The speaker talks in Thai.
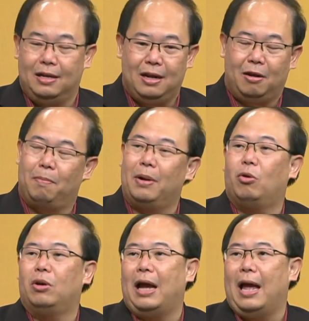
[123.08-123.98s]
ซึ่งอันนี้ก็เป็
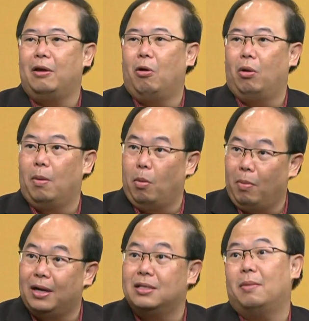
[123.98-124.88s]
นนกลไกของระบ
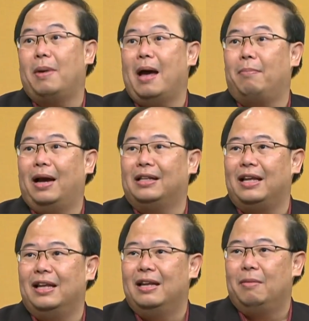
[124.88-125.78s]
บรัฐสภาปก
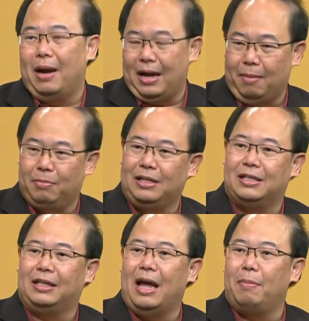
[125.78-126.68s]
ติพักอันดับหนึ่
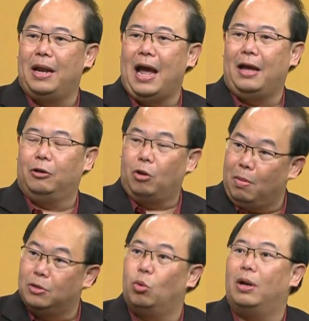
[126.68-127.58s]
งจัดตั้งไม่ได้ก็ต้
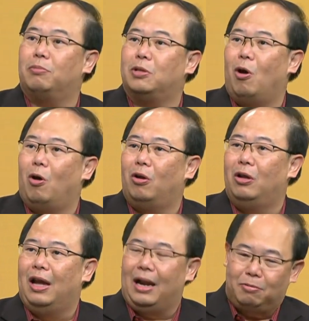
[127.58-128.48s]
องมาสู่อันดับ
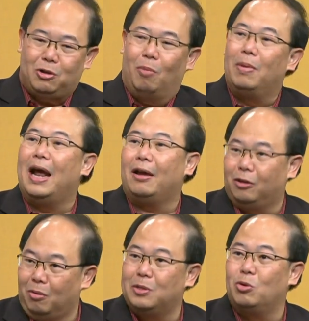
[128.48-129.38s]
2 อันดับ 2 ไม่ได้
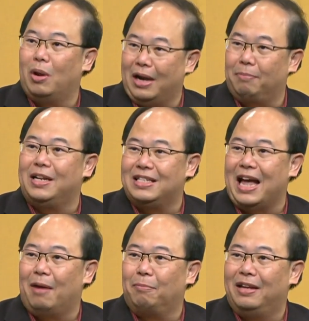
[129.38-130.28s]
ก็ต้องมาสู่อันดับที่
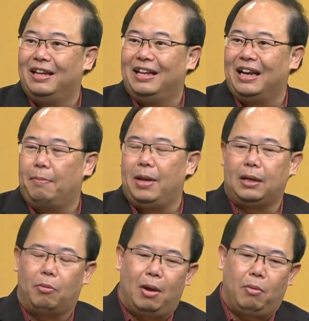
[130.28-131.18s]
3นะ เพี
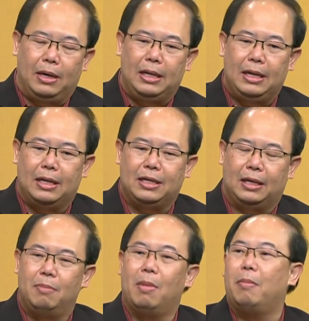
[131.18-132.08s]
ยงแต่ว่าวันนี้เนี่ย
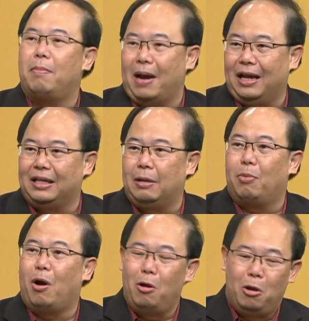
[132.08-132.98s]
สิ่งที่มันไม่ปกติ
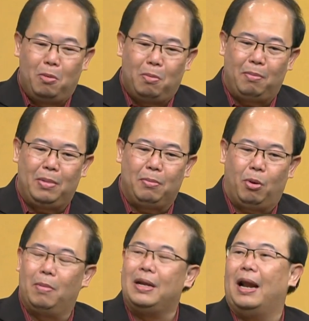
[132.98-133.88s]
เพราะมันมี
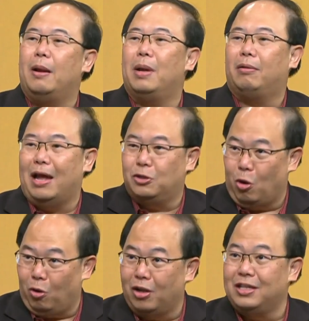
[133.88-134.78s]
บทบัญญัติในมาตรา
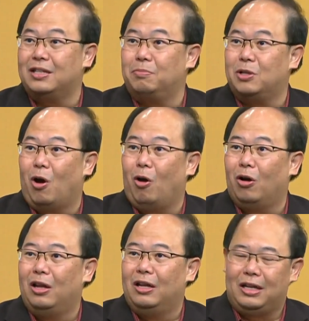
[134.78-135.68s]

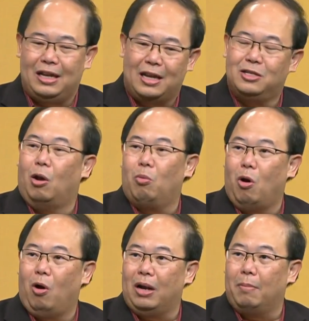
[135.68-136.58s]
272 ที่ให้ส
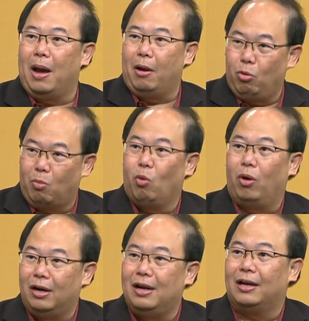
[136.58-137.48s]
วเนี่ยมาร่วมบ
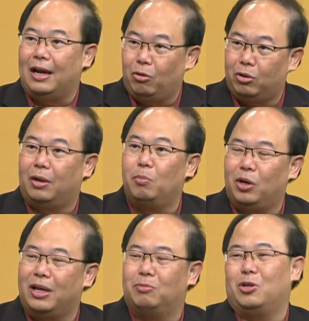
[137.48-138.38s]
ทเรื่องนายกรัฐม
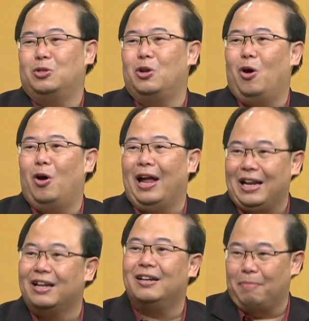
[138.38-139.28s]
นตรีกับสสอั
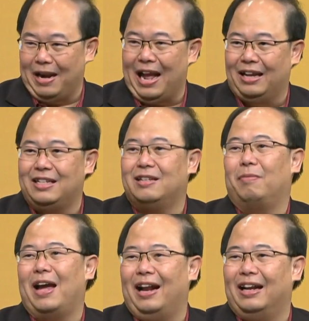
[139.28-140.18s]
นนี้คือปัญหาที่
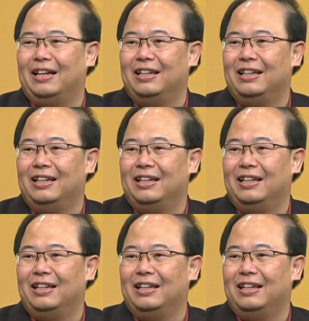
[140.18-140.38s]
สำคัญ